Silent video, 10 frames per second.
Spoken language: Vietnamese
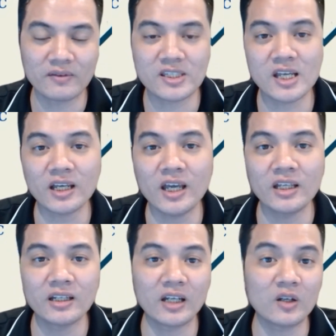Và trên cái
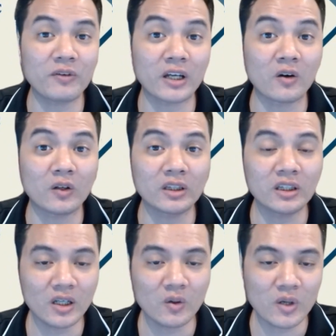hình đấy nó phải
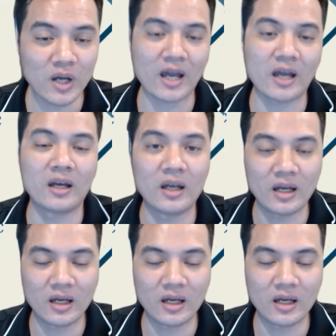có tiêu đề,